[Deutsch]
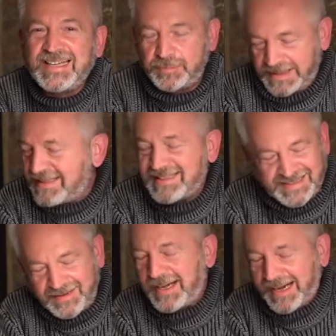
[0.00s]

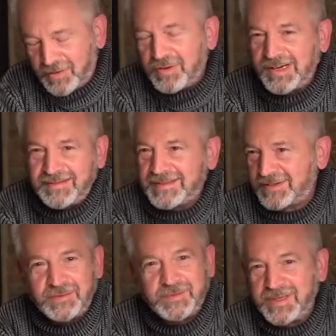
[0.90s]
Spätlese haben wir auch, aber
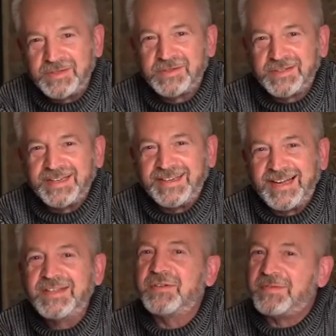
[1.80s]
es kommen immer
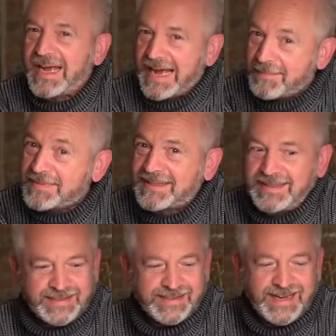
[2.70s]
durcheinander. Also
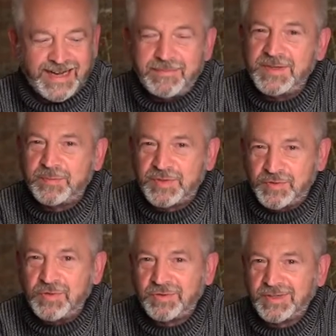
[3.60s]
Herbstleseabende
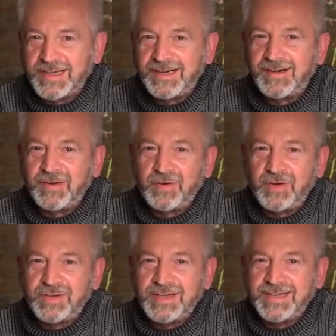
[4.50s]
besucht oder auch
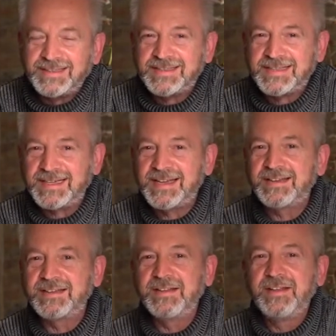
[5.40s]
online gesehen
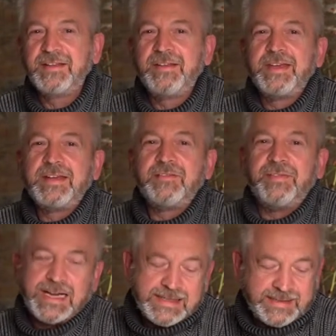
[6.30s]
hat,
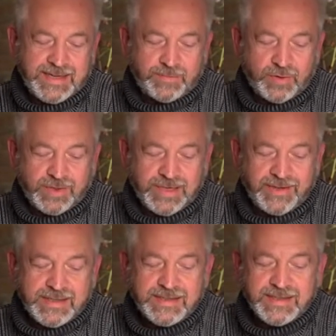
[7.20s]
weiß ja
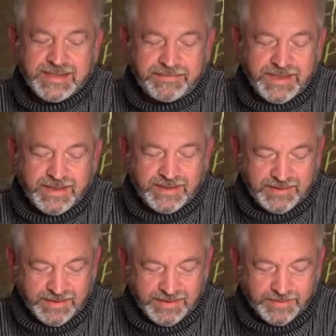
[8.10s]
möglicherweise, dass
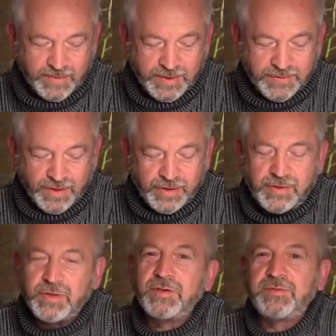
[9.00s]
wir ähm, uns
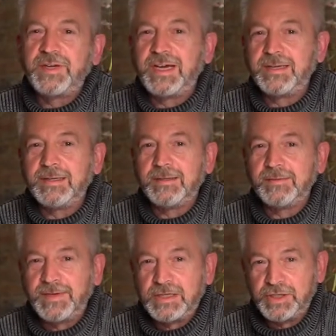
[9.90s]
freuen dürfen,
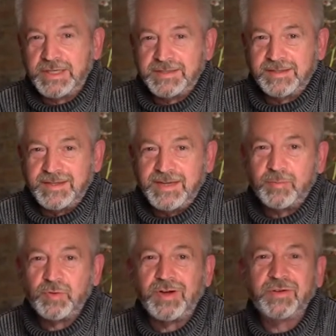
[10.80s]
eine waschechte
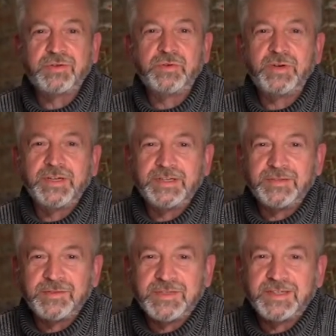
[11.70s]
Kinderbuchautorin
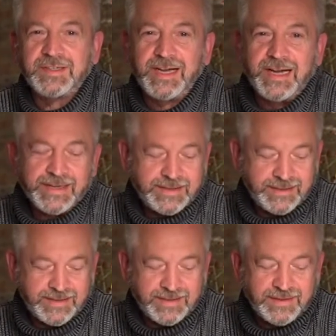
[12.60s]
in unseren
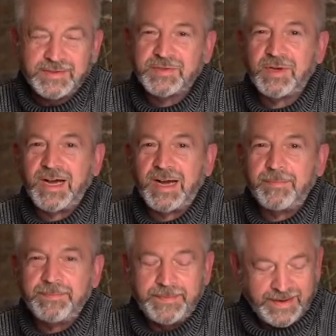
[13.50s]
Reihen äh, zu
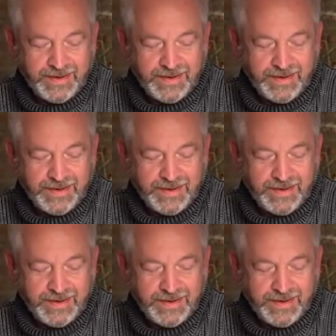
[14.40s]
haben.